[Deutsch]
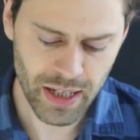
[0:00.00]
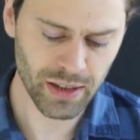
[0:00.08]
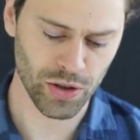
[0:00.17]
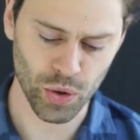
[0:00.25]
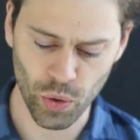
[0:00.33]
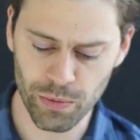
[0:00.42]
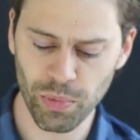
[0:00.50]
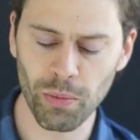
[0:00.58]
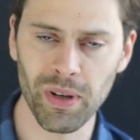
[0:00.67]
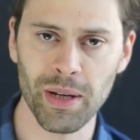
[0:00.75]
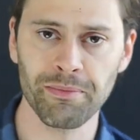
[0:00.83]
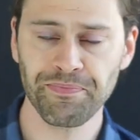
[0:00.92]
das
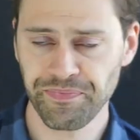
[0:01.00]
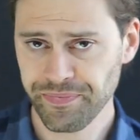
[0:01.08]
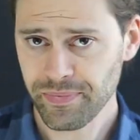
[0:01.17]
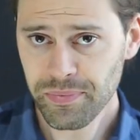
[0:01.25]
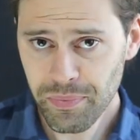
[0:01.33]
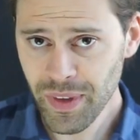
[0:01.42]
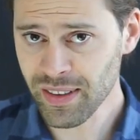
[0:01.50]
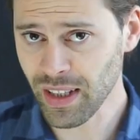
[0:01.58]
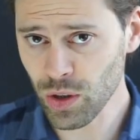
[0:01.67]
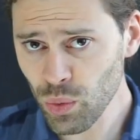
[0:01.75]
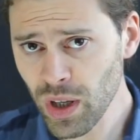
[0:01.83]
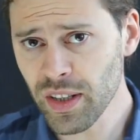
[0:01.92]
Grundproblem der
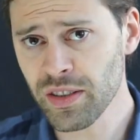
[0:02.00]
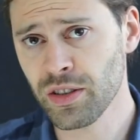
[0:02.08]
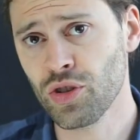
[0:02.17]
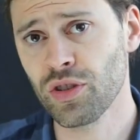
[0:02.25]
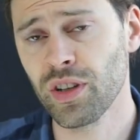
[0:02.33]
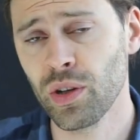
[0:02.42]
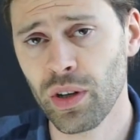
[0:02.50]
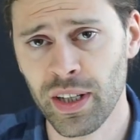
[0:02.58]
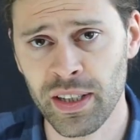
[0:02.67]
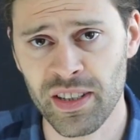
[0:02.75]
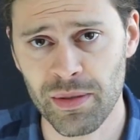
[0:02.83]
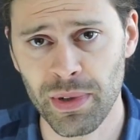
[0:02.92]
dualistischen
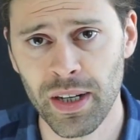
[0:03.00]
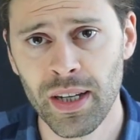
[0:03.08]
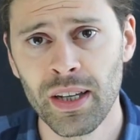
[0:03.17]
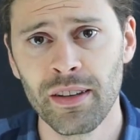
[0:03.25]
Theorien ist immer,